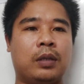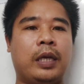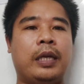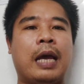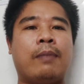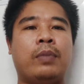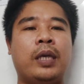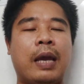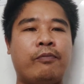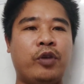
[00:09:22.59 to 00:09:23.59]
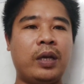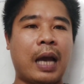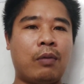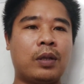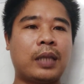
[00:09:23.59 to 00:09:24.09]
thì Nam mới dám khuyến
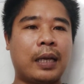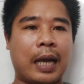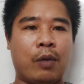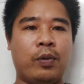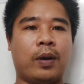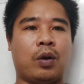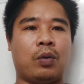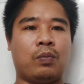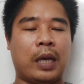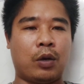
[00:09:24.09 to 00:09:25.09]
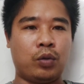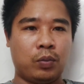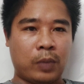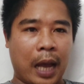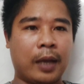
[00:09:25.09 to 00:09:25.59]
cáo đến tất cả quý bà con nông dân của
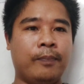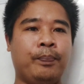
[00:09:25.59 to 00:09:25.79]
chúng ta